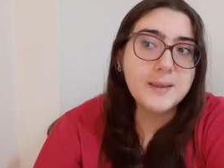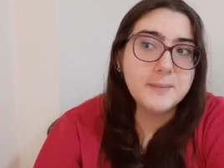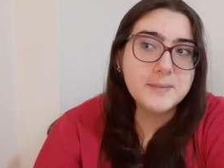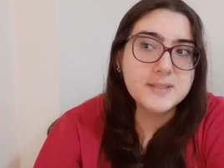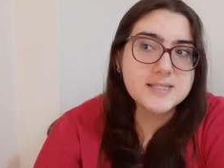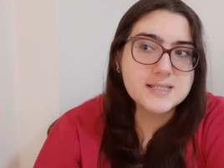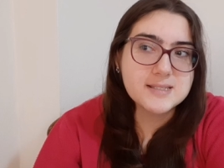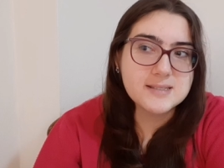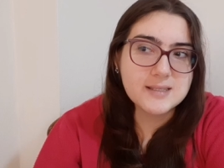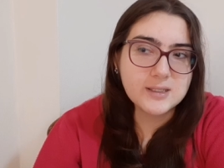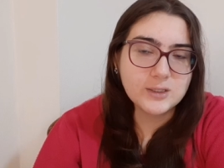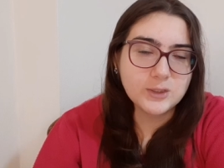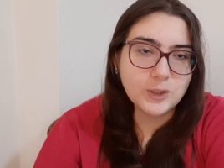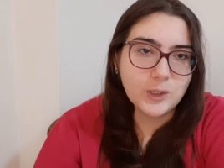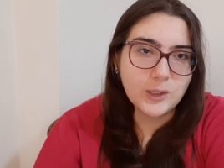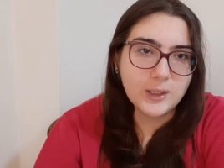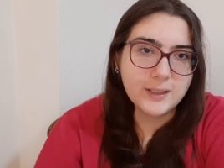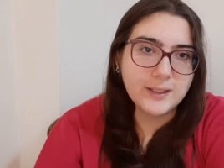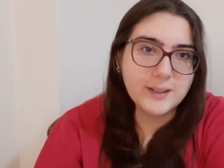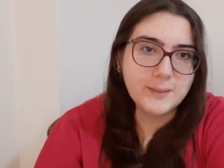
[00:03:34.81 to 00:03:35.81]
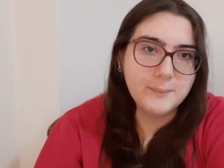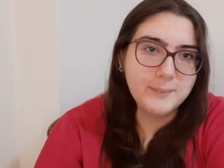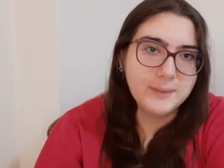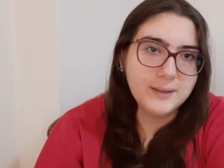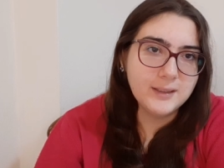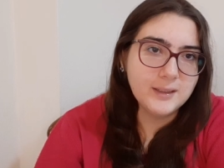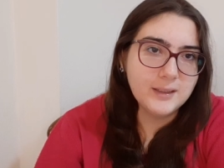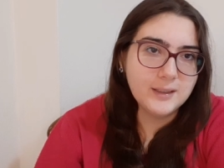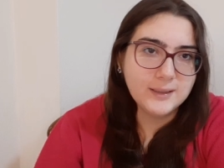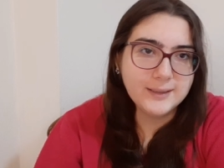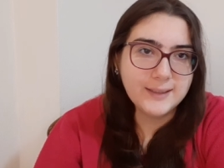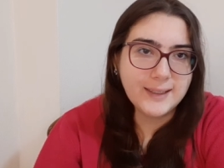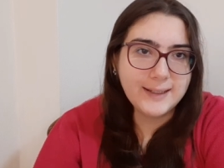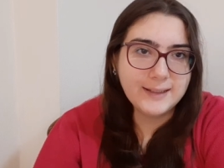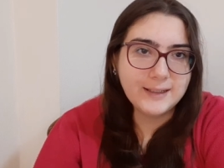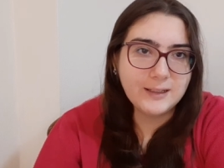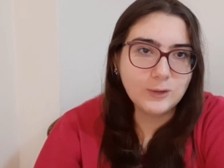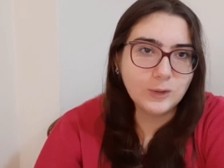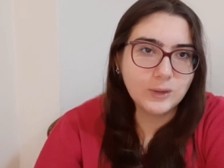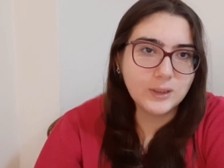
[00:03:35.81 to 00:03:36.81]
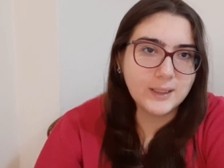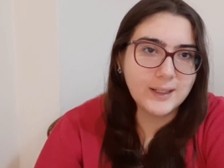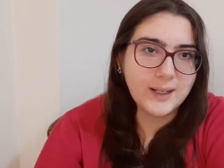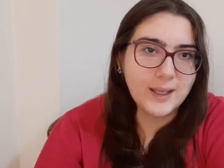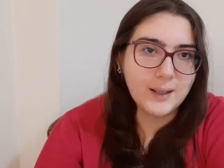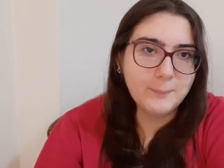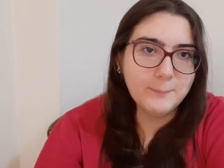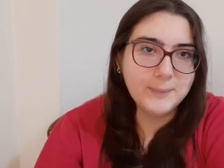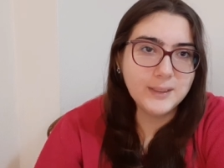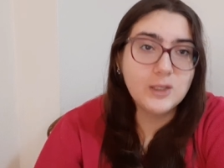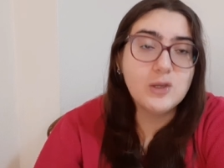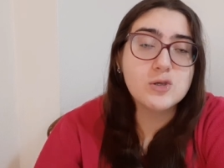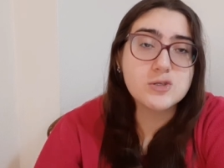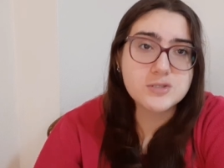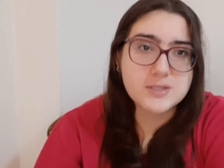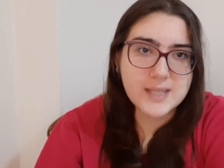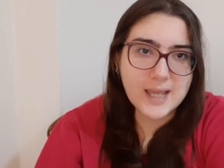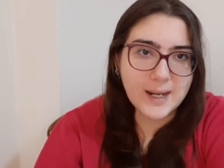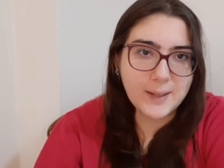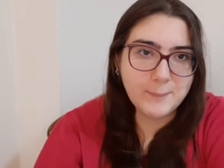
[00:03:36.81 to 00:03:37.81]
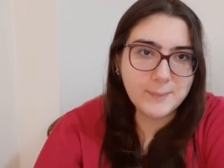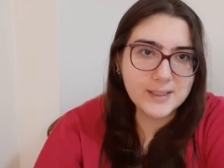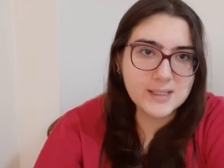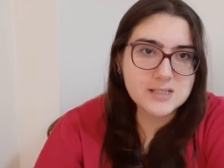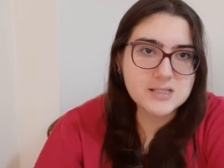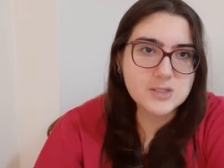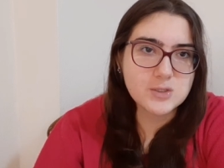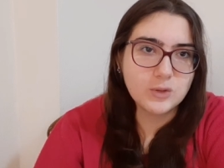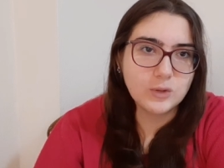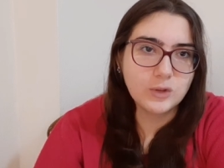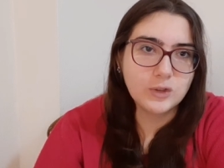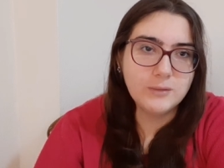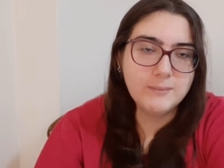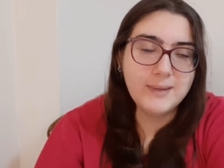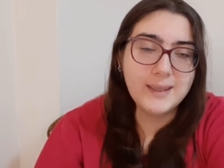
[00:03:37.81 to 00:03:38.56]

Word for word: size şöyle bir genel olarak bir göstermek istiyorum.